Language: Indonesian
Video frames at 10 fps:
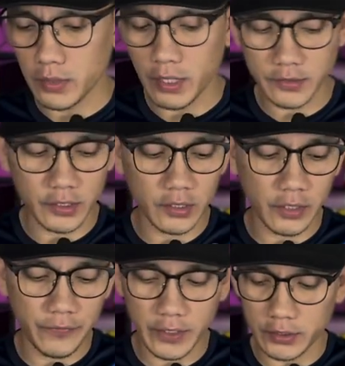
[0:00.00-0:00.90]
aksen
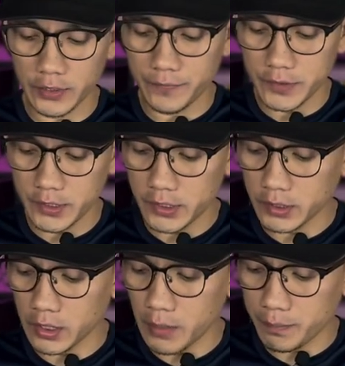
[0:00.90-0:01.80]
reflektif di sini
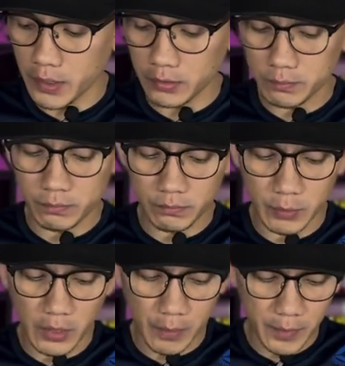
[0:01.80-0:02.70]
terdapat
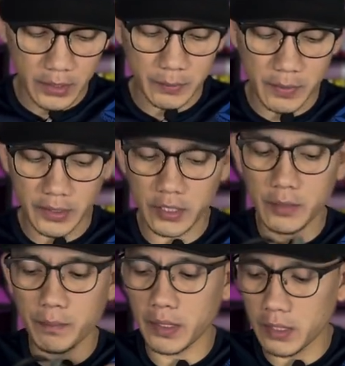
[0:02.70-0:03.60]
beberapa di bagian
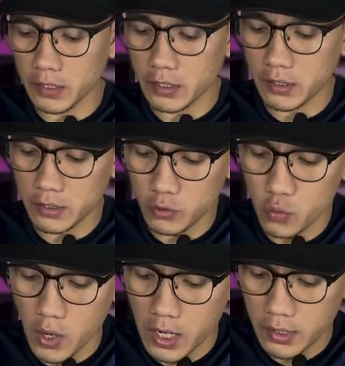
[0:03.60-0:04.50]
depan ada
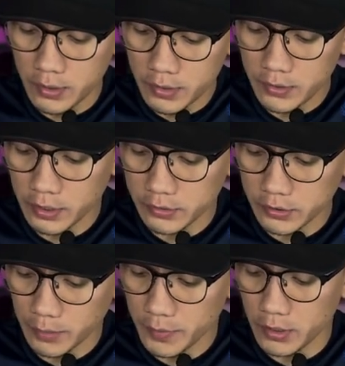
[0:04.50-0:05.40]
dua yang
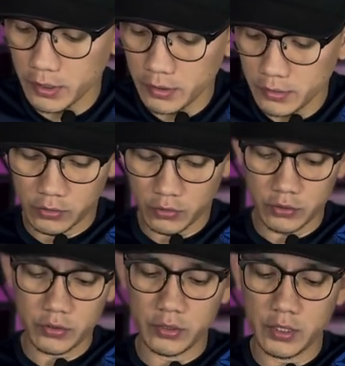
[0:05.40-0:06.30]
strap ini.
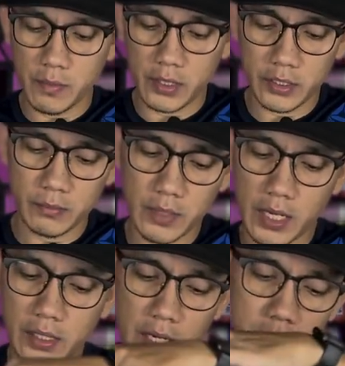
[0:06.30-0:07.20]
Terus di bagian
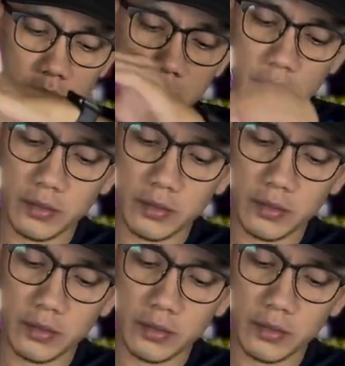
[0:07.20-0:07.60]
belakang